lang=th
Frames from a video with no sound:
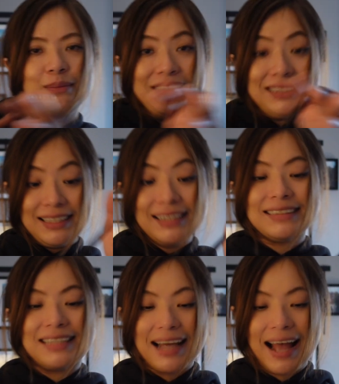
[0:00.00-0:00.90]
เป็นเสื้อยืด
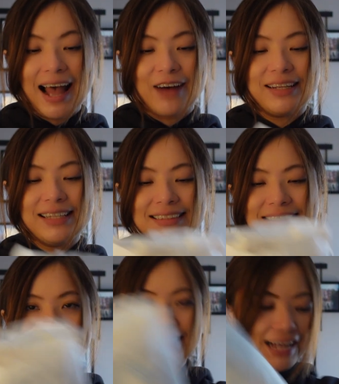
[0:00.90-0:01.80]
สีขาวได้เสื้อ
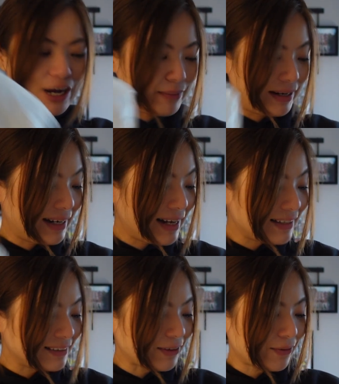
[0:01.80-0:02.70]
ยืดสีขาวมาหนึ่ง
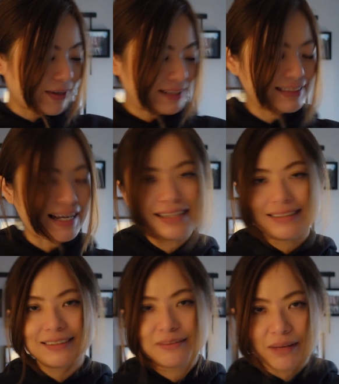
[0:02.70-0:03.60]
ตัวใส่
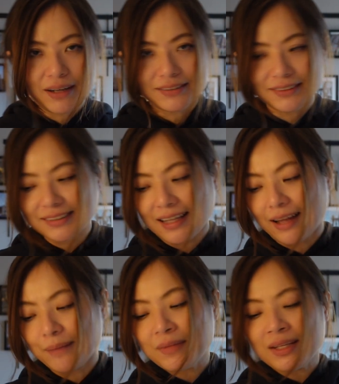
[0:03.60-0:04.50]
small นะคะ
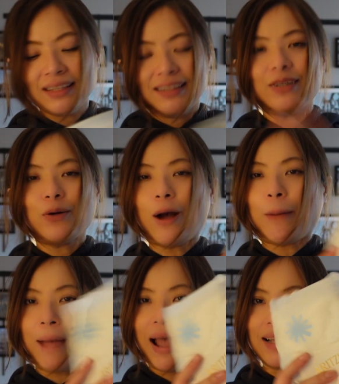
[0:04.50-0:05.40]
ความ
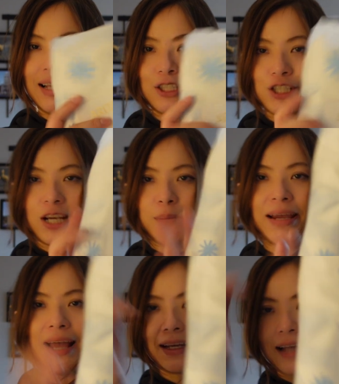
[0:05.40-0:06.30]
แพ็กเกจจิ้งไม่
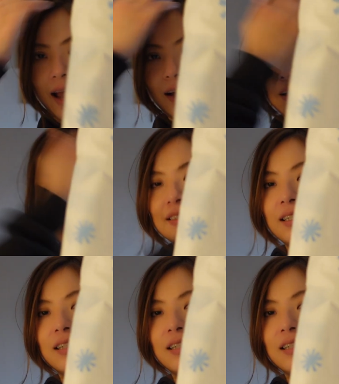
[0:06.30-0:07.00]
อยากแกะเลยจริ